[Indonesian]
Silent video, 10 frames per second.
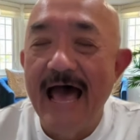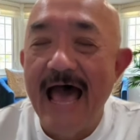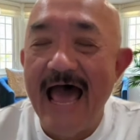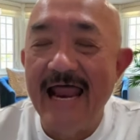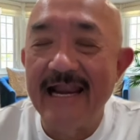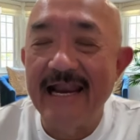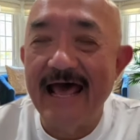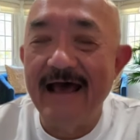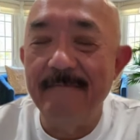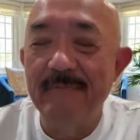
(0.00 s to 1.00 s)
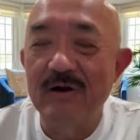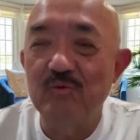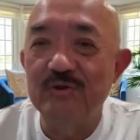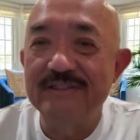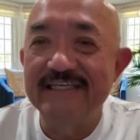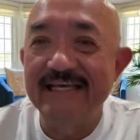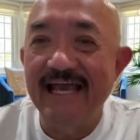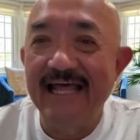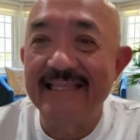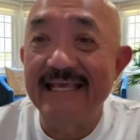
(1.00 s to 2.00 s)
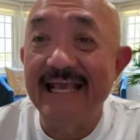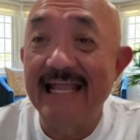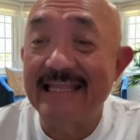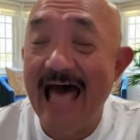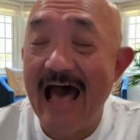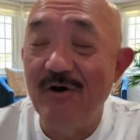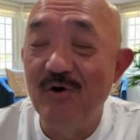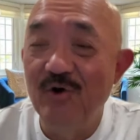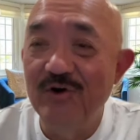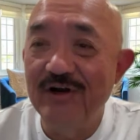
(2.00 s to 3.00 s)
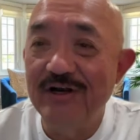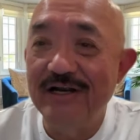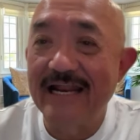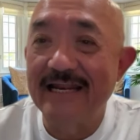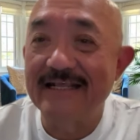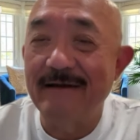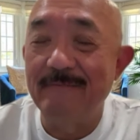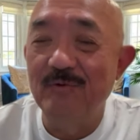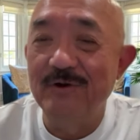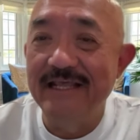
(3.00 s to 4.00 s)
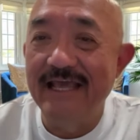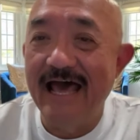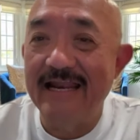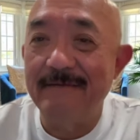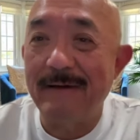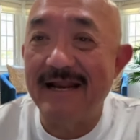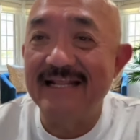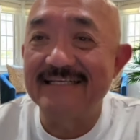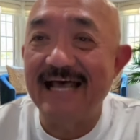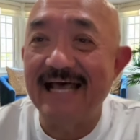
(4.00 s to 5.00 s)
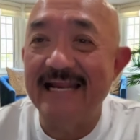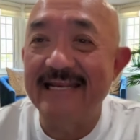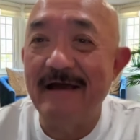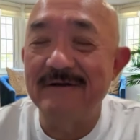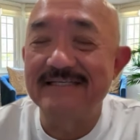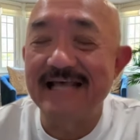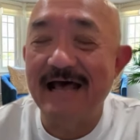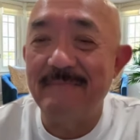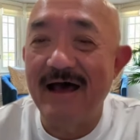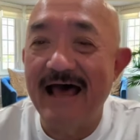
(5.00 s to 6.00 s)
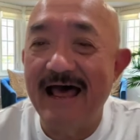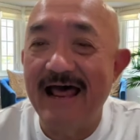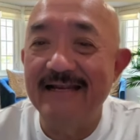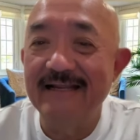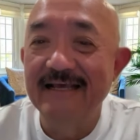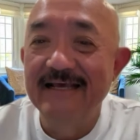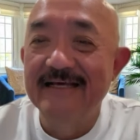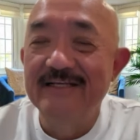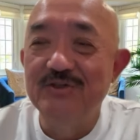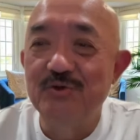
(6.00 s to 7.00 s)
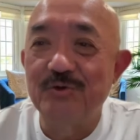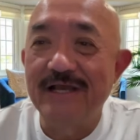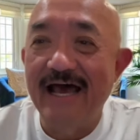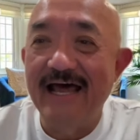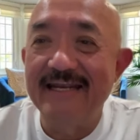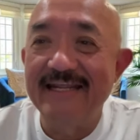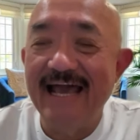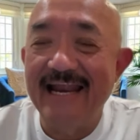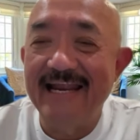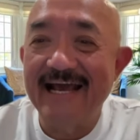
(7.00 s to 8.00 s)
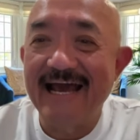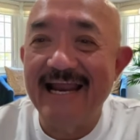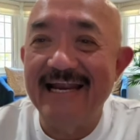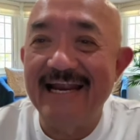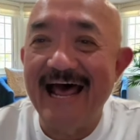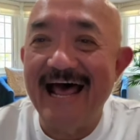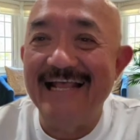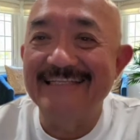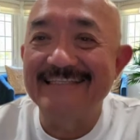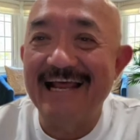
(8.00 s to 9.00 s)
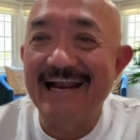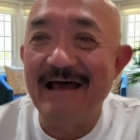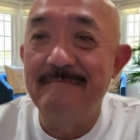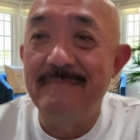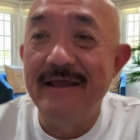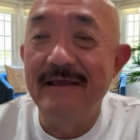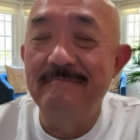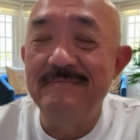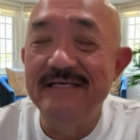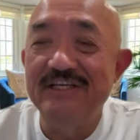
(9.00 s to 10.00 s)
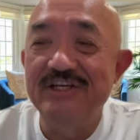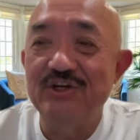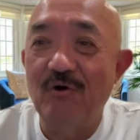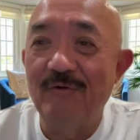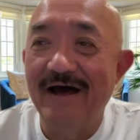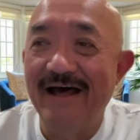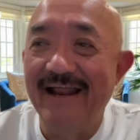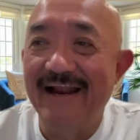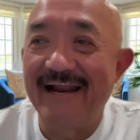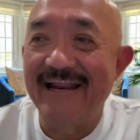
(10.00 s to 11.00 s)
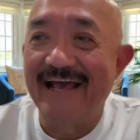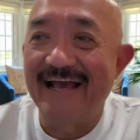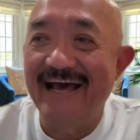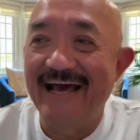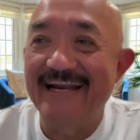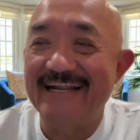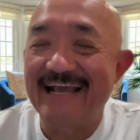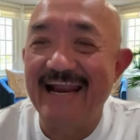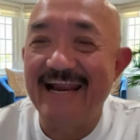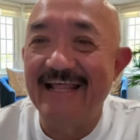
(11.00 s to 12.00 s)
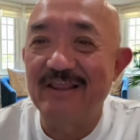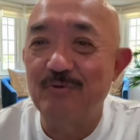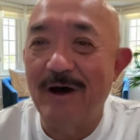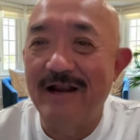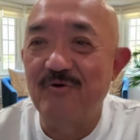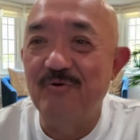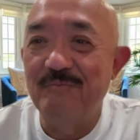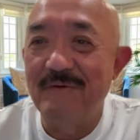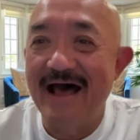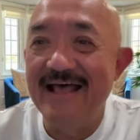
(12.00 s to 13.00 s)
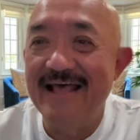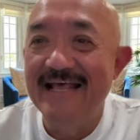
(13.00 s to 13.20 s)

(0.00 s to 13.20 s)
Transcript: anak berusia tiga tahun dan kemudian pada saat yang bersamaan juga diadakan acara baby shower ya kan karena tuan rumah